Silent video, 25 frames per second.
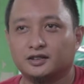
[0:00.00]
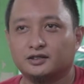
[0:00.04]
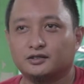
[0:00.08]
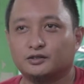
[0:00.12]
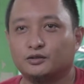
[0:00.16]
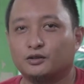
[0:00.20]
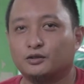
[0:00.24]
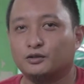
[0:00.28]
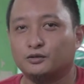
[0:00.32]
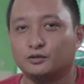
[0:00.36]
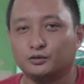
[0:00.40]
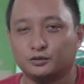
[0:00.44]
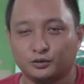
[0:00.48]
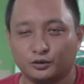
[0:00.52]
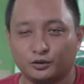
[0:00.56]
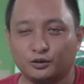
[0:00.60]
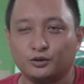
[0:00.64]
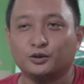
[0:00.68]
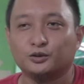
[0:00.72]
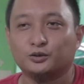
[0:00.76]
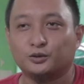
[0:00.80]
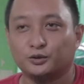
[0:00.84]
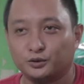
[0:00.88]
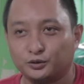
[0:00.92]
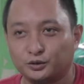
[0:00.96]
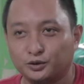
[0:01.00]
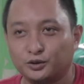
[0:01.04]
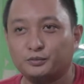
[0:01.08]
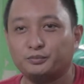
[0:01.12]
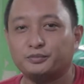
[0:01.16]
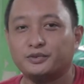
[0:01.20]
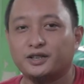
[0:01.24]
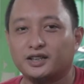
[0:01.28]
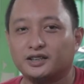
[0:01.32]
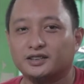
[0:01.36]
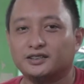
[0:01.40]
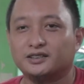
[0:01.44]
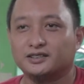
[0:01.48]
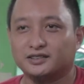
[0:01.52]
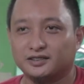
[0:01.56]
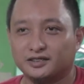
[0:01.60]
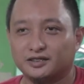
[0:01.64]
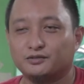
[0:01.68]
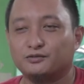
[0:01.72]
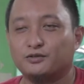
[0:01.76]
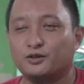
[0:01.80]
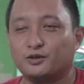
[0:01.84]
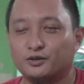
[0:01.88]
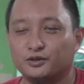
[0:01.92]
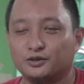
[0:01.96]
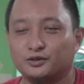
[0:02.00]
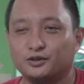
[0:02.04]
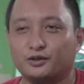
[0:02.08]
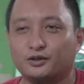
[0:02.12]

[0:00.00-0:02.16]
toko, toko tutup dan fokus di